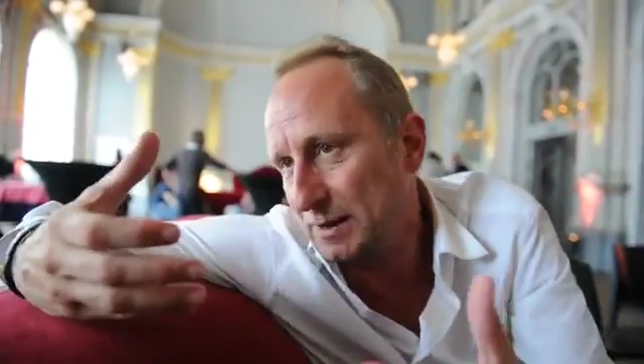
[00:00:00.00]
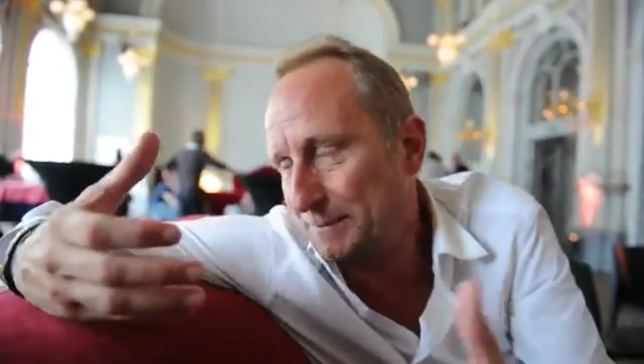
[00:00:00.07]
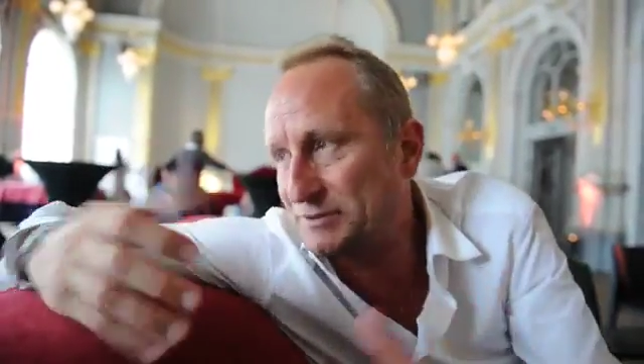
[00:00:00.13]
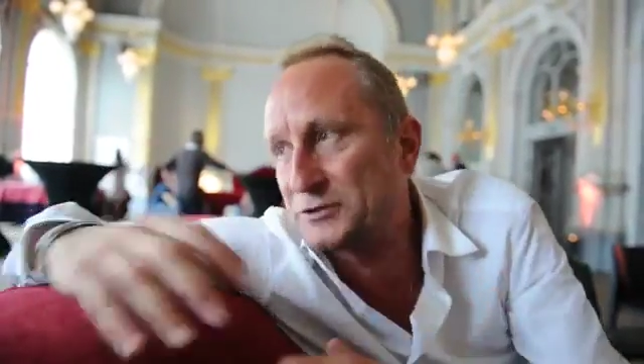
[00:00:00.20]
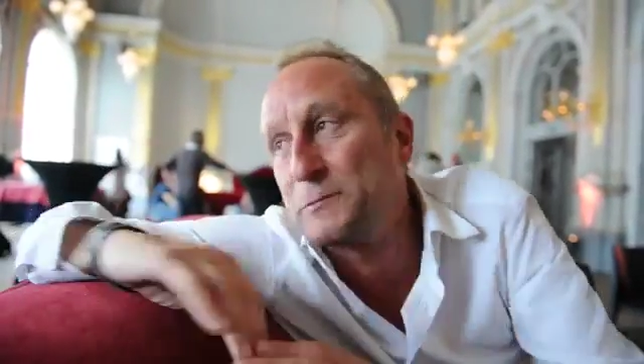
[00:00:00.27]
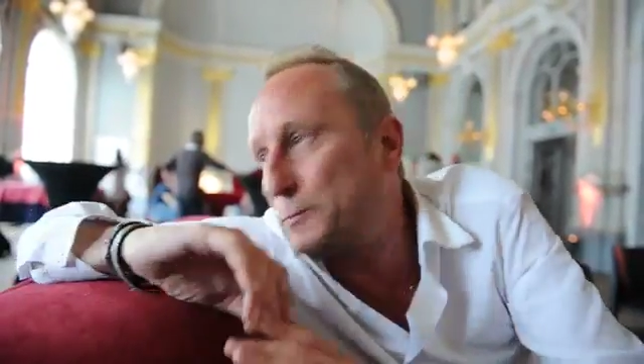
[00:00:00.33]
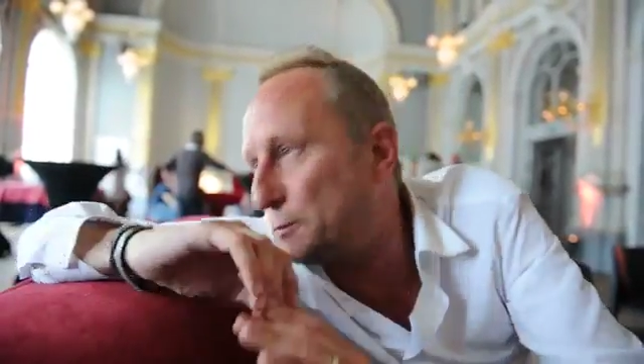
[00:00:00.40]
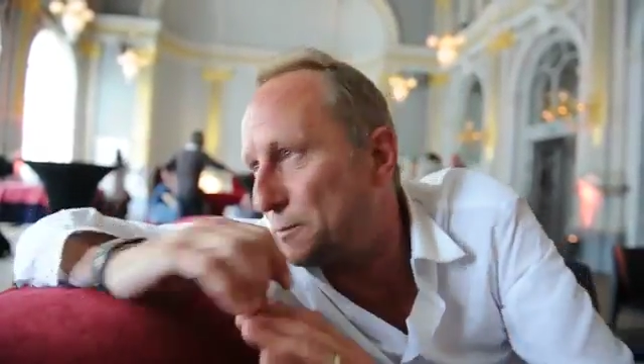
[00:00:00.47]

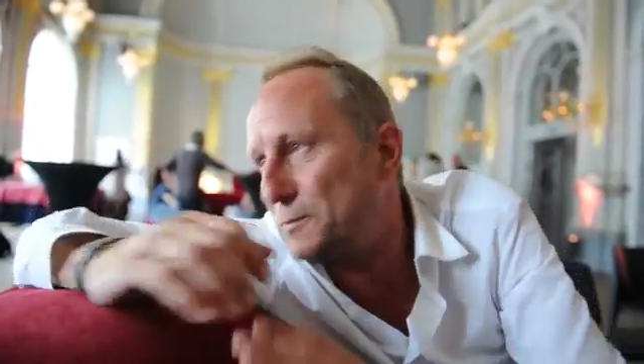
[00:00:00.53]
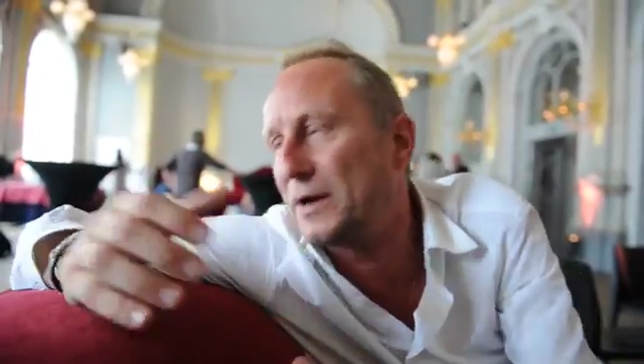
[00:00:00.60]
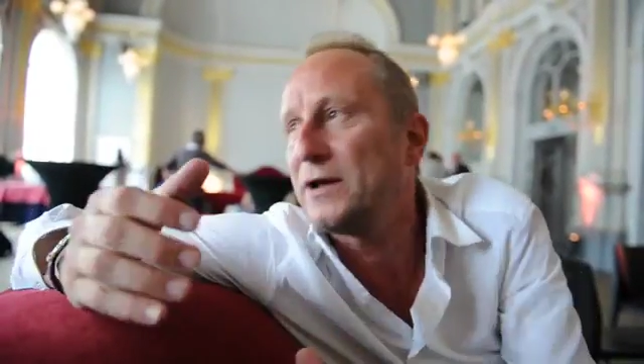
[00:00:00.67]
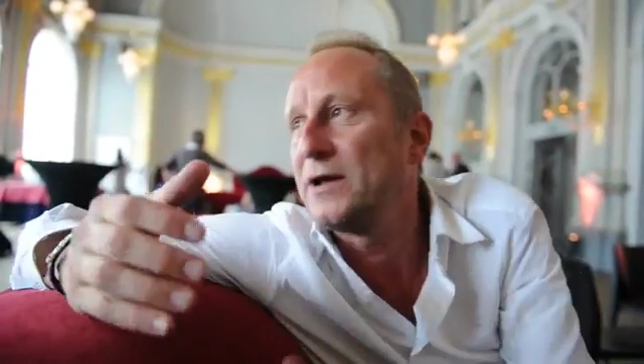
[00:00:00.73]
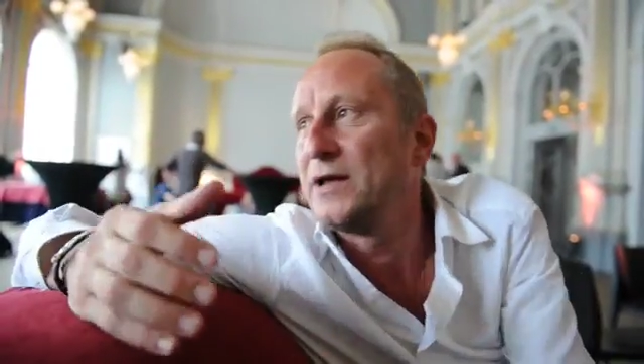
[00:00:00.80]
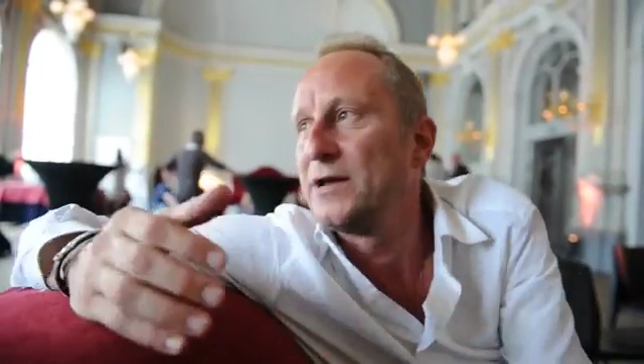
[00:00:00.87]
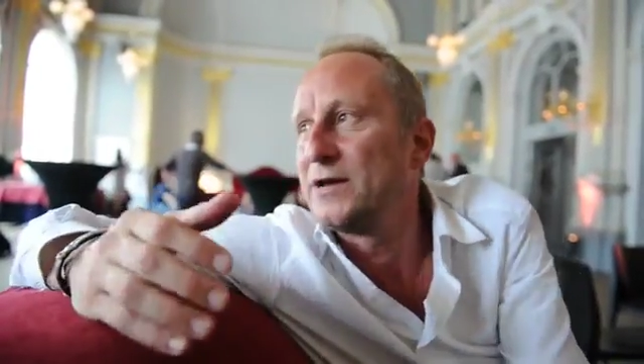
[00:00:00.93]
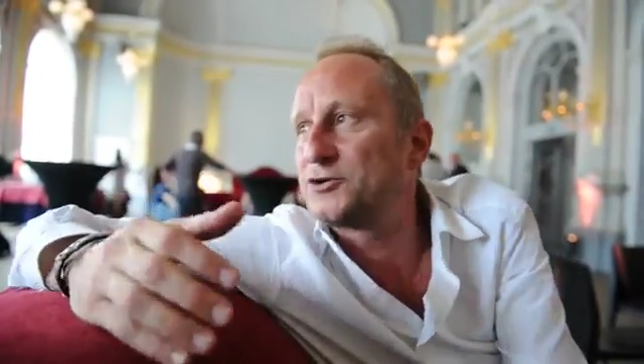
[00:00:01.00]
Parce que pour moi,
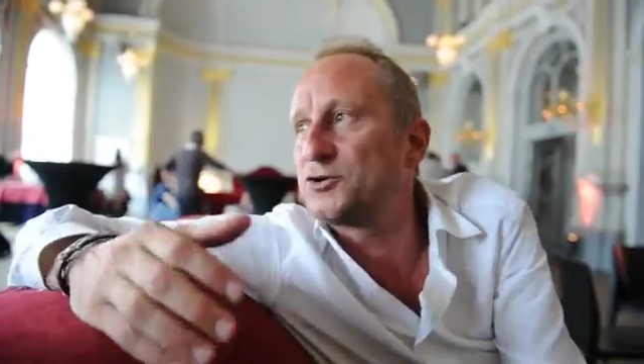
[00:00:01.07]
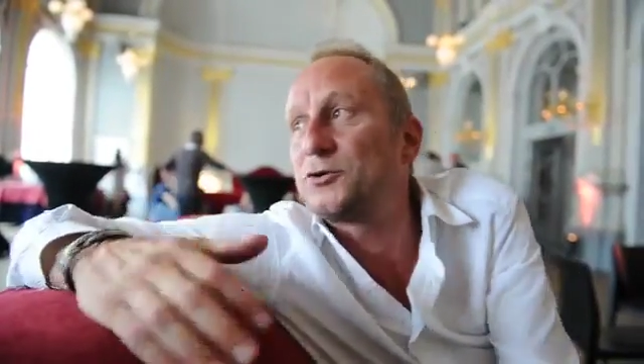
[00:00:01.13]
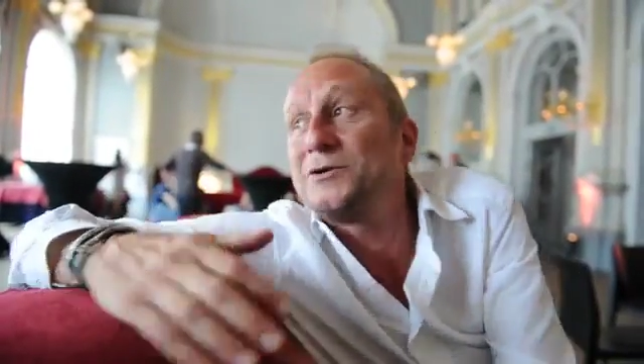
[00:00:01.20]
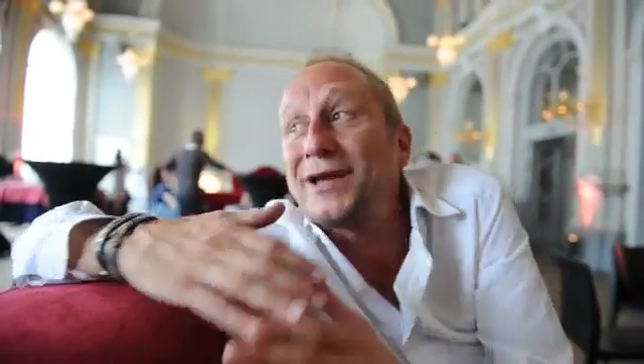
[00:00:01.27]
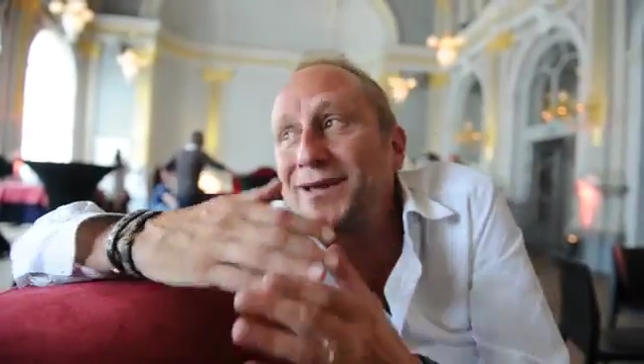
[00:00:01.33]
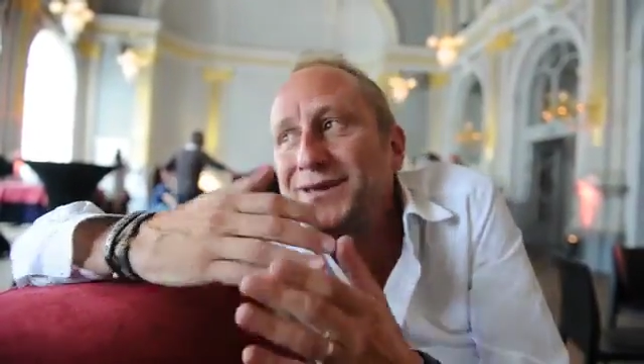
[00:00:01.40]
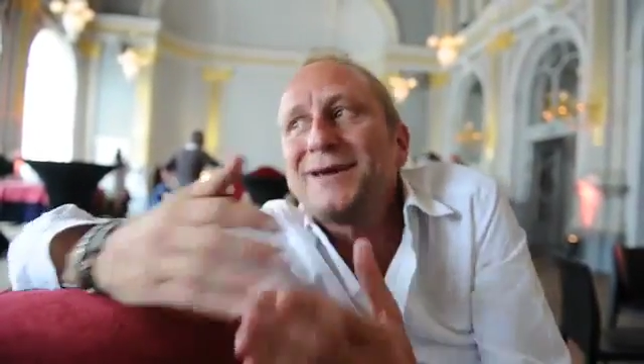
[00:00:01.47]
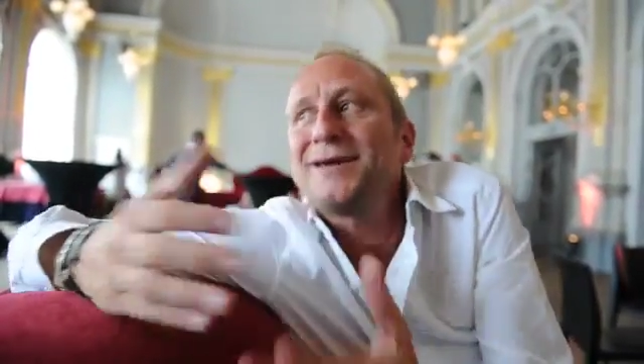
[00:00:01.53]
je
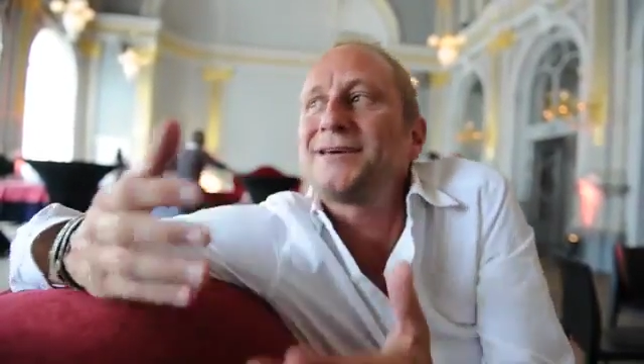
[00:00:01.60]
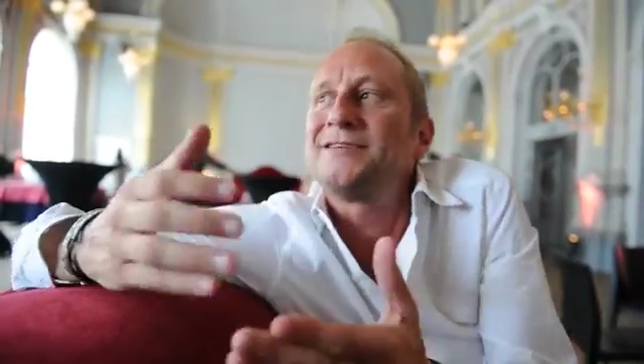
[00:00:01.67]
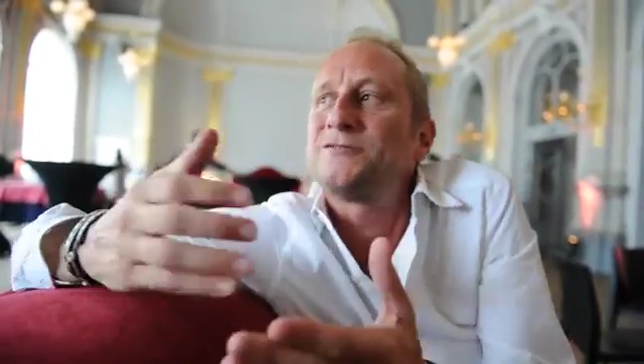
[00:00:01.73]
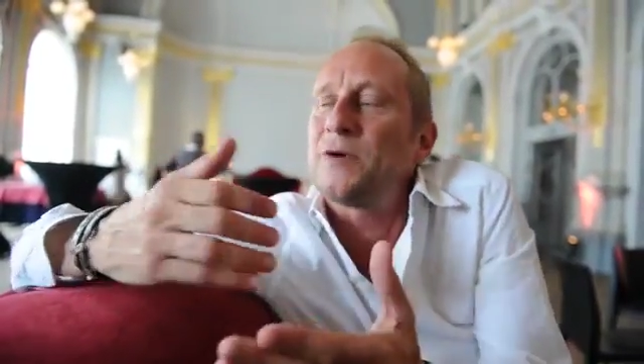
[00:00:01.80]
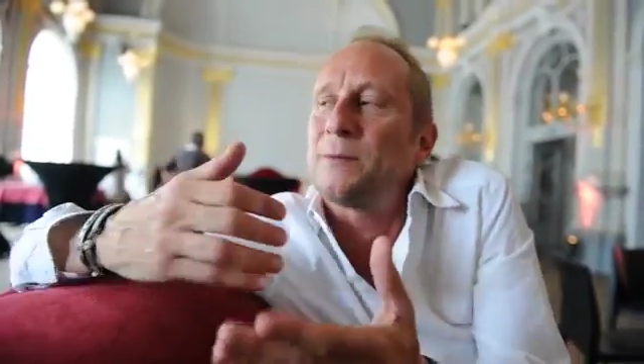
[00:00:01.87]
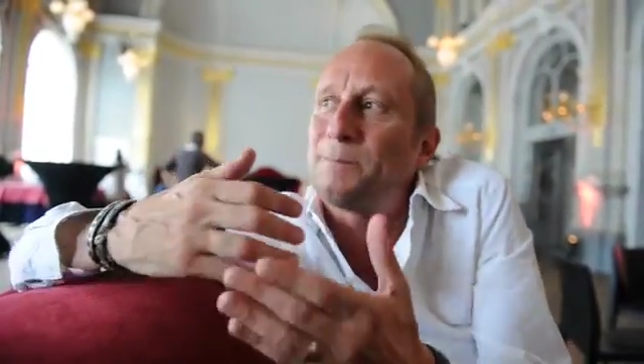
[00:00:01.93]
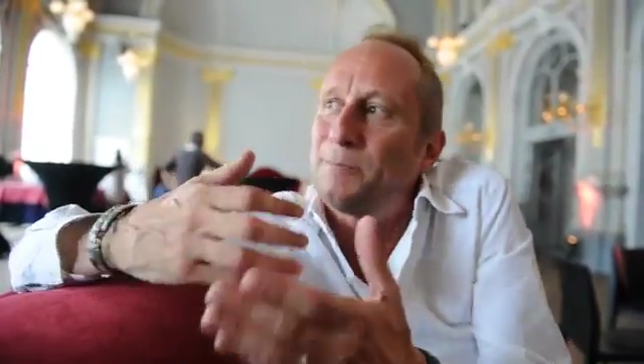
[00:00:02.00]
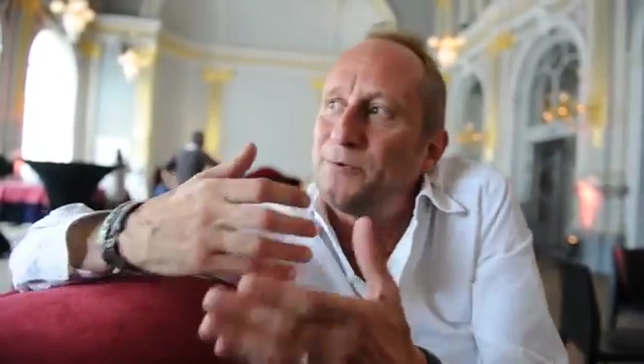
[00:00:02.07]
connais rien qui
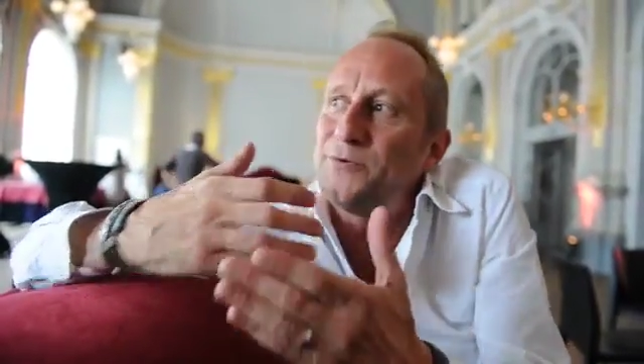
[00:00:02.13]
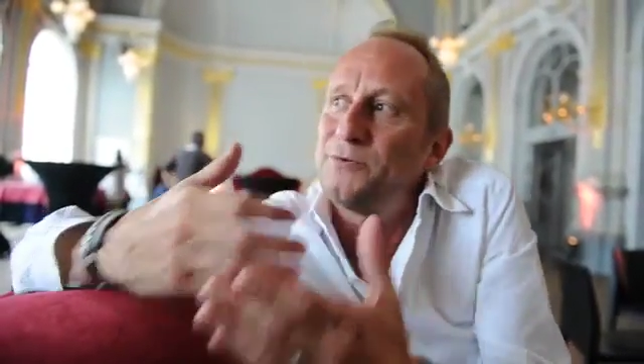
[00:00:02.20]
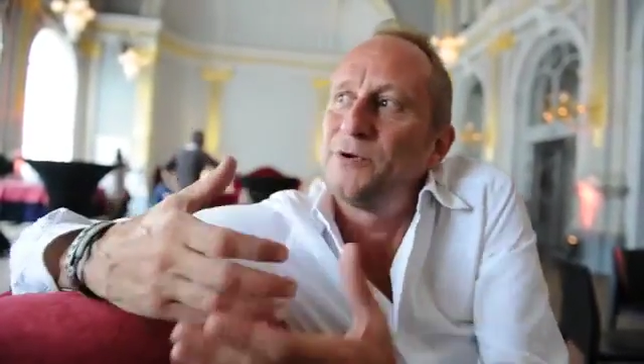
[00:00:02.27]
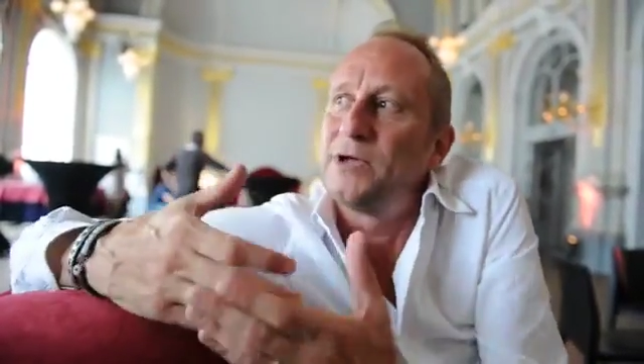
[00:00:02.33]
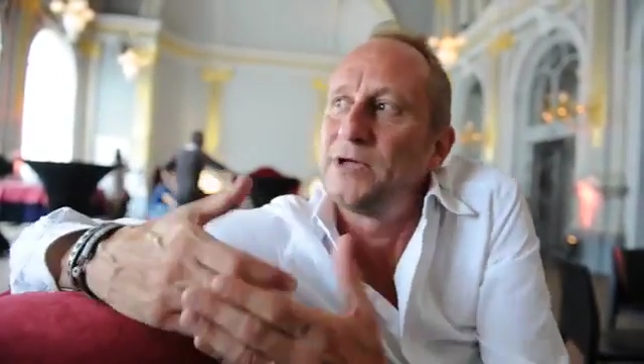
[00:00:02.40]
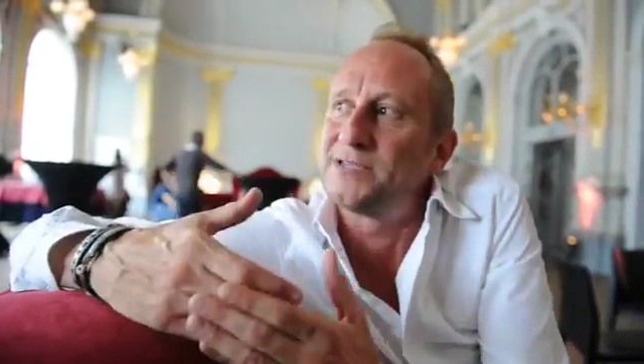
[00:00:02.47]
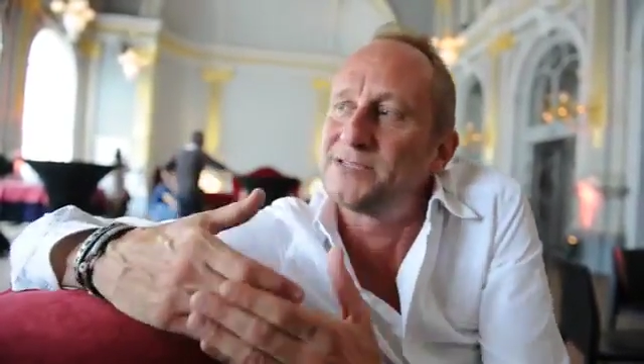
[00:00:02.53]
soit plus